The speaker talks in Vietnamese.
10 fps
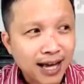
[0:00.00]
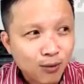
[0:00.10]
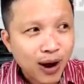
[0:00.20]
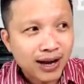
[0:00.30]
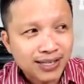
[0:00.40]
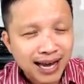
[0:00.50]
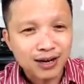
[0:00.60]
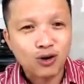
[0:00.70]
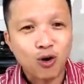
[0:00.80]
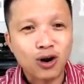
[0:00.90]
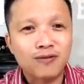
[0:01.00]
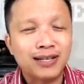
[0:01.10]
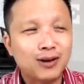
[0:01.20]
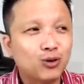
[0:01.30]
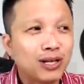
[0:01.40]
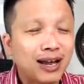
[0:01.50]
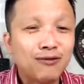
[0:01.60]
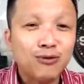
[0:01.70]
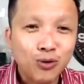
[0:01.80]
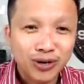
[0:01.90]
thì anh ta quan sát cái cô đó và thấy
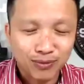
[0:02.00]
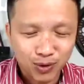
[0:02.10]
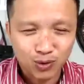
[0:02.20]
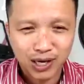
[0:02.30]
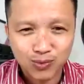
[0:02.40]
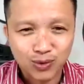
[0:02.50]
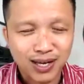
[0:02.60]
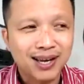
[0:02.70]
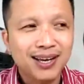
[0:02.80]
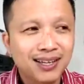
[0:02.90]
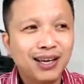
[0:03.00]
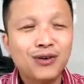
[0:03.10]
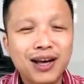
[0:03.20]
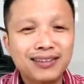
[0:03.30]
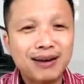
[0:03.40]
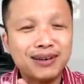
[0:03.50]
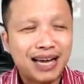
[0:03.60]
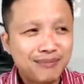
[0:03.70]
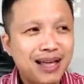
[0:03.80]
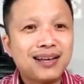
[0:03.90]
cô ta nó vui trong cái cuộc sống của cô ta thì lúc đó
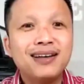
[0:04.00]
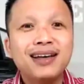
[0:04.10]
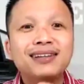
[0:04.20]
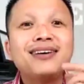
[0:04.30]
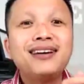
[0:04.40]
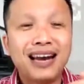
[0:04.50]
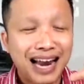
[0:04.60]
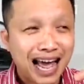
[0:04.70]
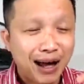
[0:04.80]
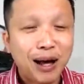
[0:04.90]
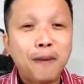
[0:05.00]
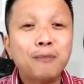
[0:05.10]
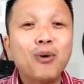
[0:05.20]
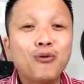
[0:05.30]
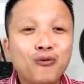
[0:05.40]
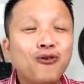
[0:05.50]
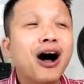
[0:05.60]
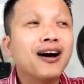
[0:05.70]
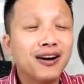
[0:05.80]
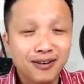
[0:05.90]
anh ta mới cảm giác thích là
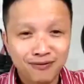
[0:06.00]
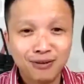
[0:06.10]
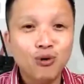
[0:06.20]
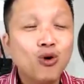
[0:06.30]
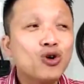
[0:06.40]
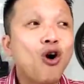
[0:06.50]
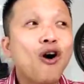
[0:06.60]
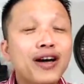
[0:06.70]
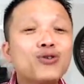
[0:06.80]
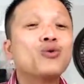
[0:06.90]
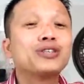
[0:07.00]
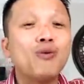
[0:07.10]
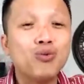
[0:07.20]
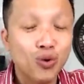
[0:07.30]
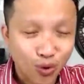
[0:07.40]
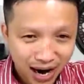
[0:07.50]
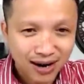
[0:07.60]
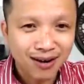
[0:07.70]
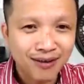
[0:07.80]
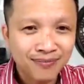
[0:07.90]
một phần mà muốn có cái cuộc sống của
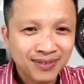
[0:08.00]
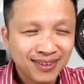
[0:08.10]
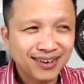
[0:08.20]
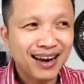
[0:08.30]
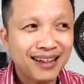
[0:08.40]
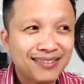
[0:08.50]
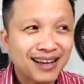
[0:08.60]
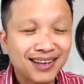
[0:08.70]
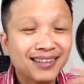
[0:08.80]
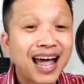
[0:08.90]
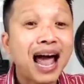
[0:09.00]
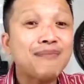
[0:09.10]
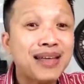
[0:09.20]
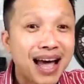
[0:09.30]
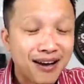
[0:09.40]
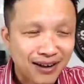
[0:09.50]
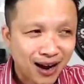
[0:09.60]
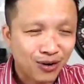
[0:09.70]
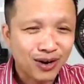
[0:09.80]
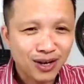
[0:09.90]
cô gái đó cho nên anh ta sẽ tham
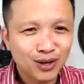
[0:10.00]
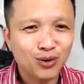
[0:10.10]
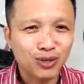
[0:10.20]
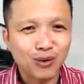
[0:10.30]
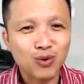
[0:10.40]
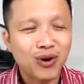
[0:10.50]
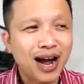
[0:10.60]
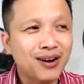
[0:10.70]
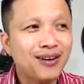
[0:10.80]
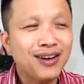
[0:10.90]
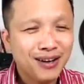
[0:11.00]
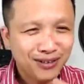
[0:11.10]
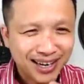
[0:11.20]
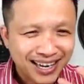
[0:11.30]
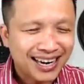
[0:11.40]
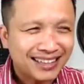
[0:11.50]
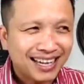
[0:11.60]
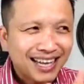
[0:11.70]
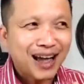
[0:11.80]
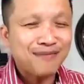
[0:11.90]
gia vào cái cuộc sống cô gái đó và cái
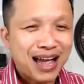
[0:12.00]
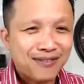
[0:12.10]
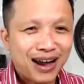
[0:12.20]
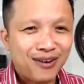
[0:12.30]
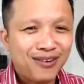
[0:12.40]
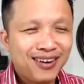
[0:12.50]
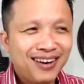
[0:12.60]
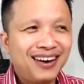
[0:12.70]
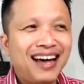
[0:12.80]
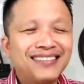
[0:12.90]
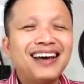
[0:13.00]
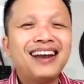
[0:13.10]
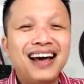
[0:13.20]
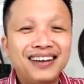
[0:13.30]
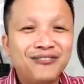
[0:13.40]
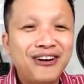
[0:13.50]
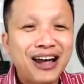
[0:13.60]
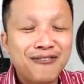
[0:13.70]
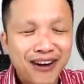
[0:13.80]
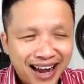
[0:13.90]
cách anh ta tham gia vào là anh ta
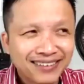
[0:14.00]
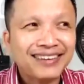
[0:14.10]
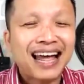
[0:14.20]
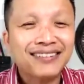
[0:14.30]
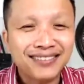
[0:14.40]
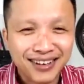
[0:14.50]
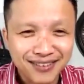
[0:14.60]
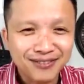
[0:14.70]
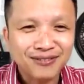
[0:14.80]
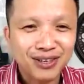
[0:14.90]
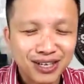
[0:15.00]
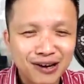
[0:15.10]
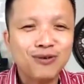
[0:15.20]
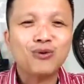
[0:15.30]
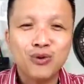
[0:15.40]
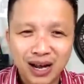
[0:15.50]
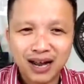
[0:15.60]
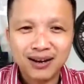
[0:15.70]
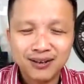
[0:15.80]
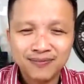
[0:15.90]
lại ve vãn tán tỉnh để chinh
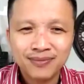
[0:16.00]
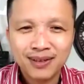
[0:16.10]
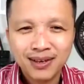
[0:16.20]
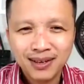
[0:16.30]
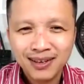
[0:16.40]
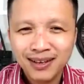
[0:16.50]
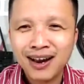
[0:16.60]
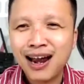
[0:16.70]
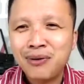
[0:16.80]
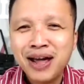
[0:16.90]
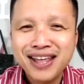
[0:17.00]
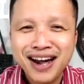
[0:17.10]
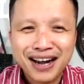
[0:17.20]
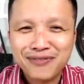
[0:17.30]
phục cô gái đó do đó là